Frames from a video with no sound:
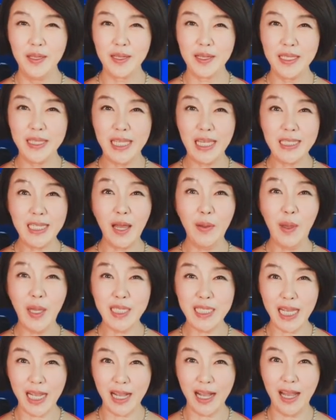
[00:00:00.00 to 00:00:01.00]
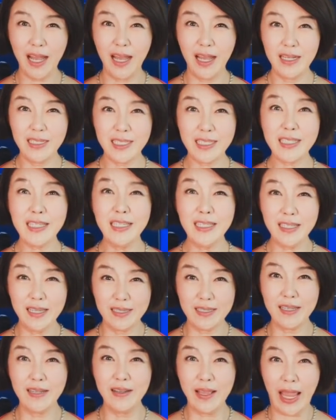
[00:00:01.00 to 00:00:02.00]
근데 사회자가 흑인
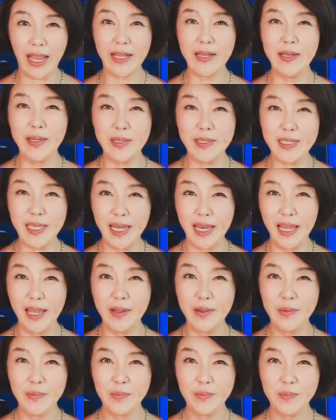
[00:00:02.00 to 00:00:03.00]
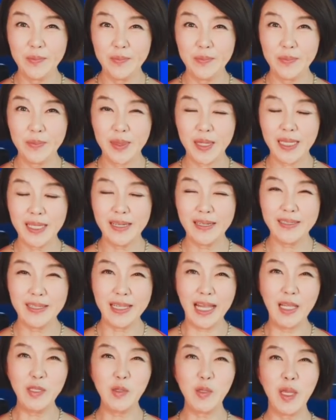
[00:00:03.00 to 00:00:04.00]
여성 앵커였잖아요. 그래서
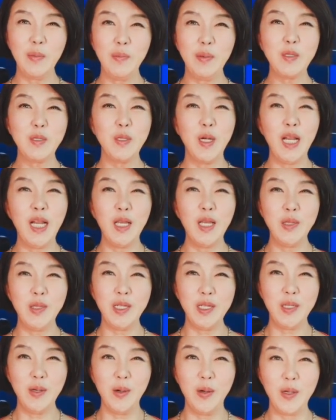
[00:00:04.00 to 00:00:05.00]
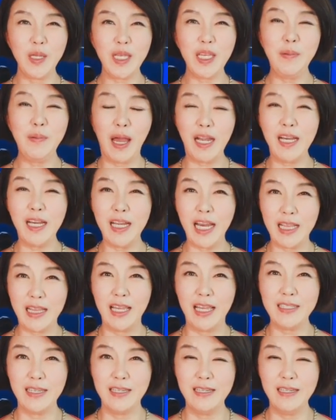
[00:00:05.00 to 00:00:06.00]
나중에 미국 언론들도 이 발언에
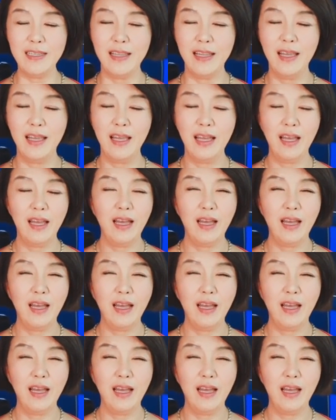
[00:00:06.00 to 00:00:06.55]
대해서는